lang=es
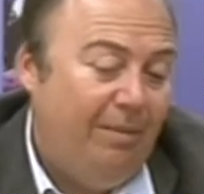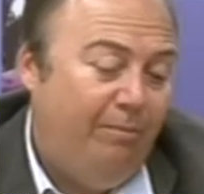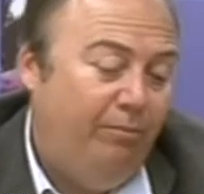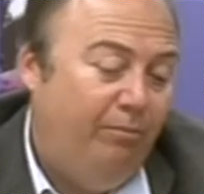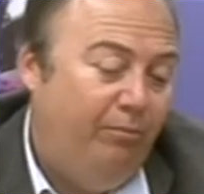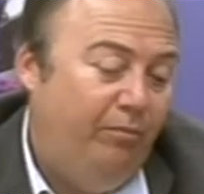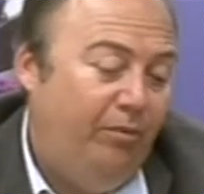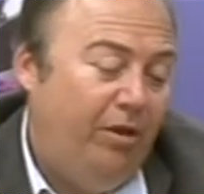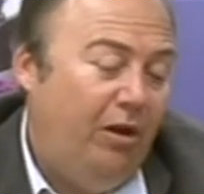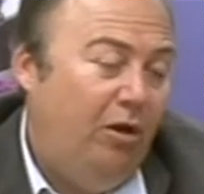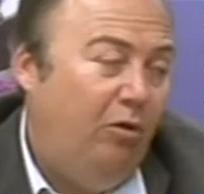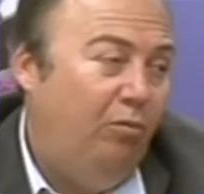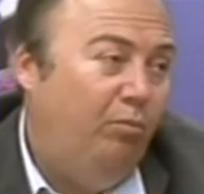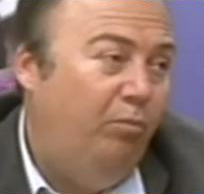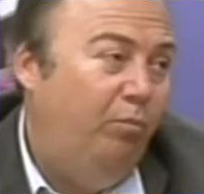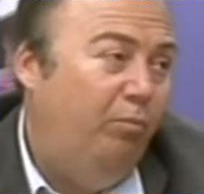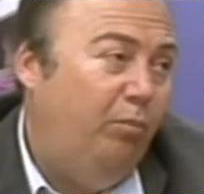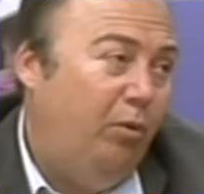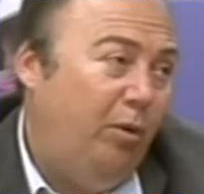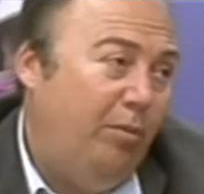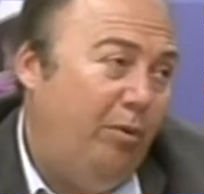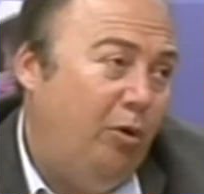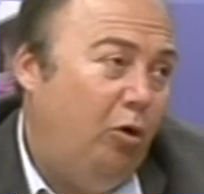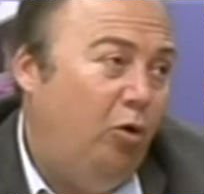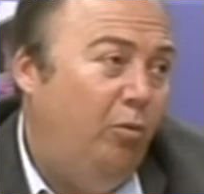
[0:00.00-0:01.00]
los
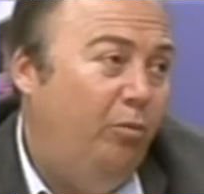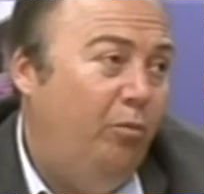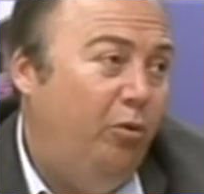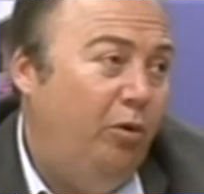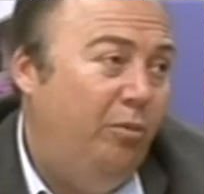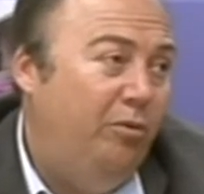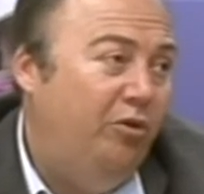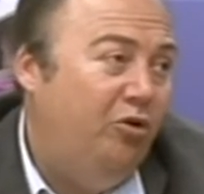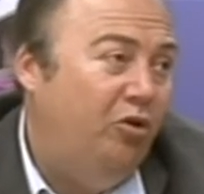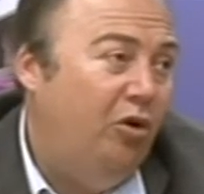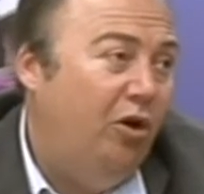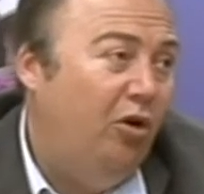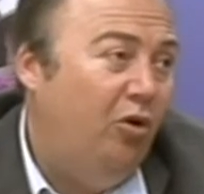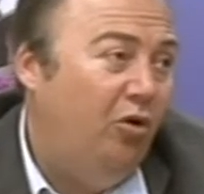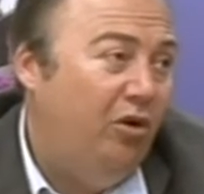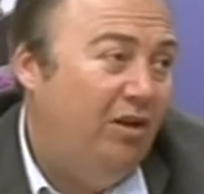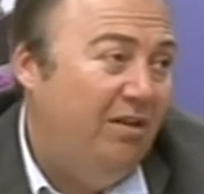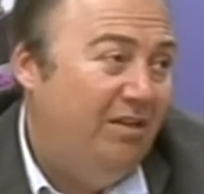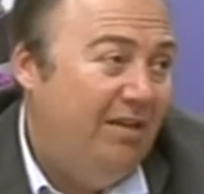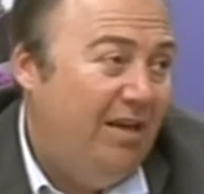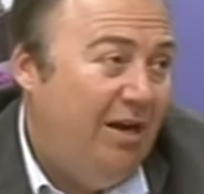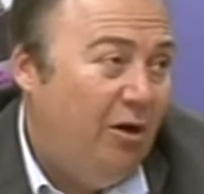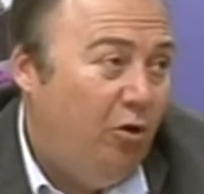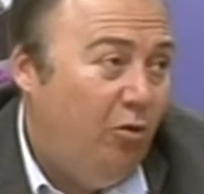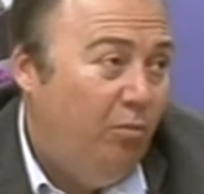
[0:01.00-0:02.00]
propios compromisos a los que
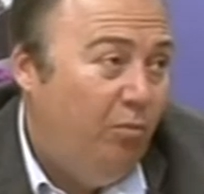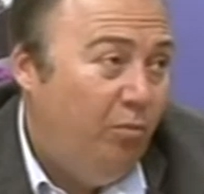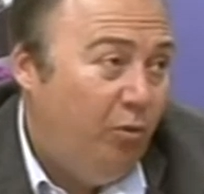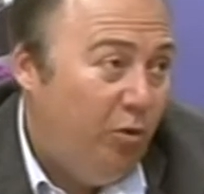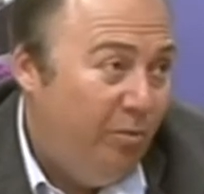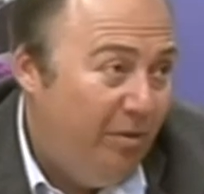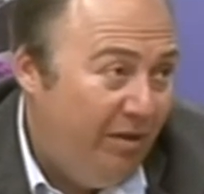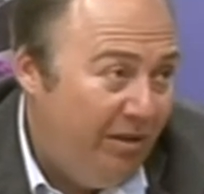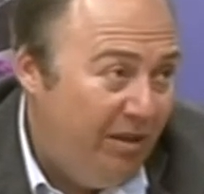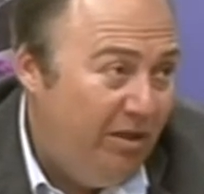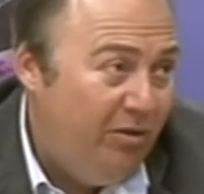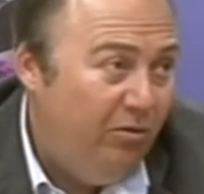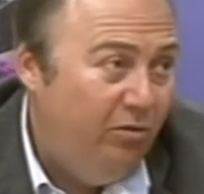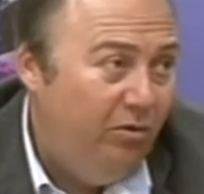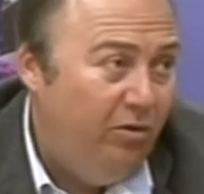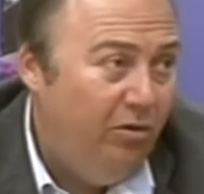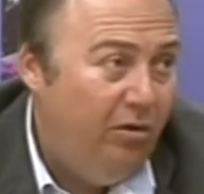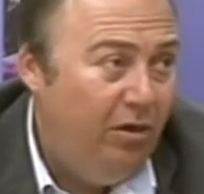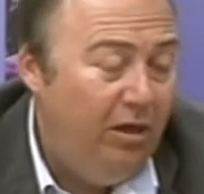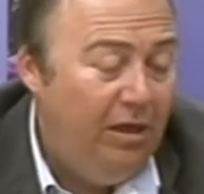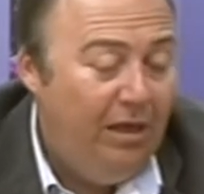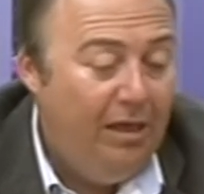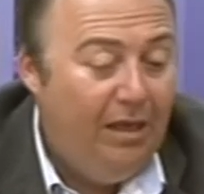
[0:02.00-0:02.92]
se ha comprometido. ¿no?